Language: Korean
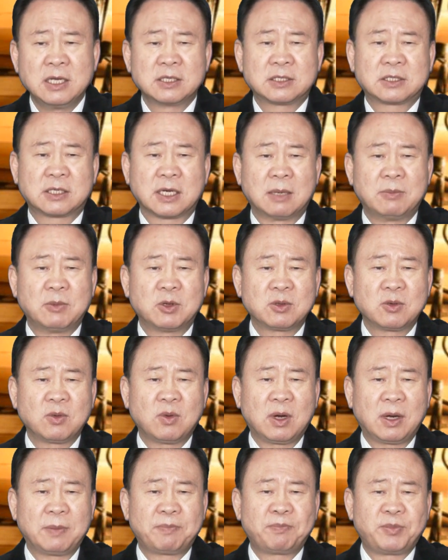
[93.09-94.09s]

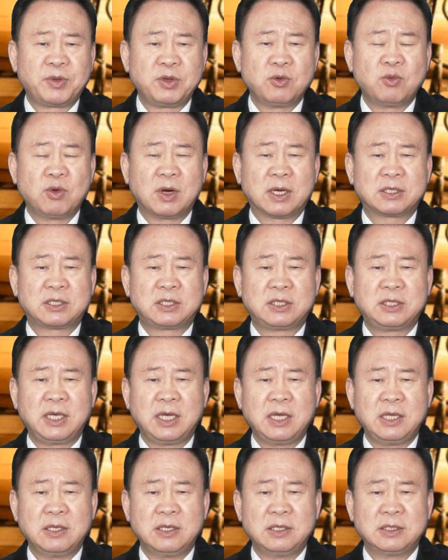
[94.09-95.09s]
자문과 비유와
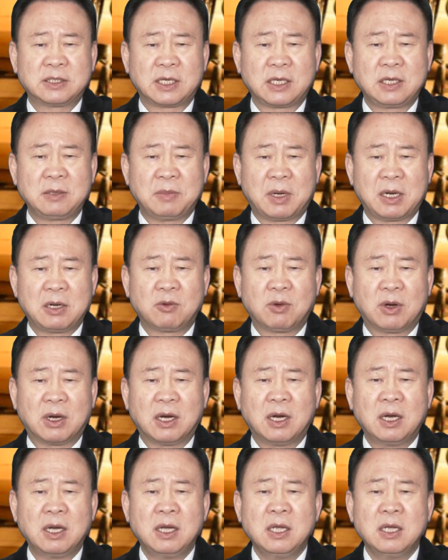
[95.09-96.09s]
지혜 있는 자의
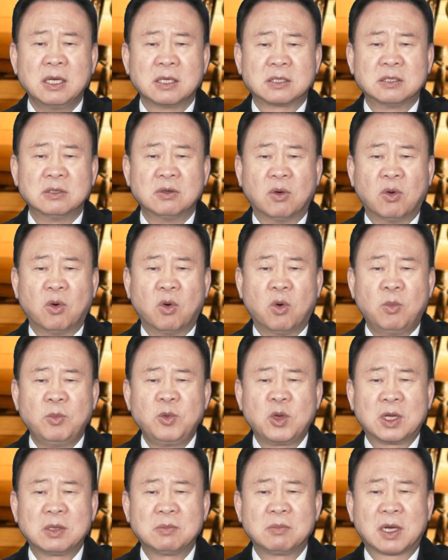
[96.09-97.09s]
말과 그
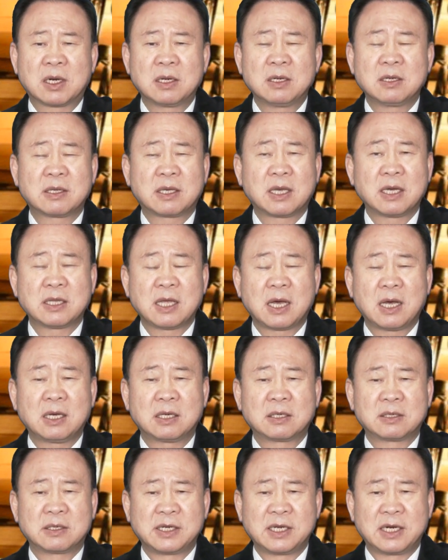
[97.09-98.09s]
오묘한 말을
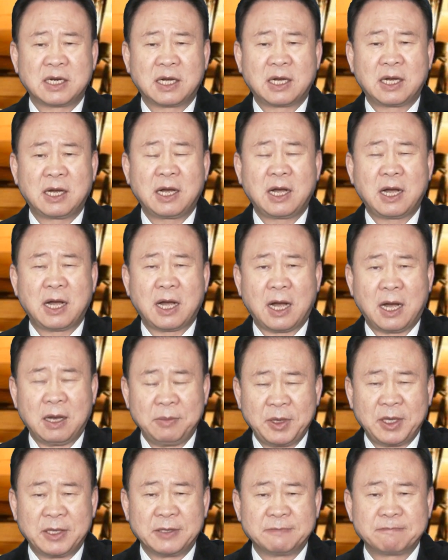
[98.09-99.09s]
깨달으리라.
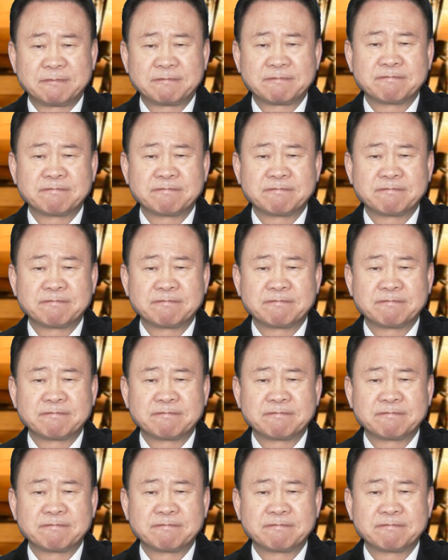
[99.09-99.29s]
아멘.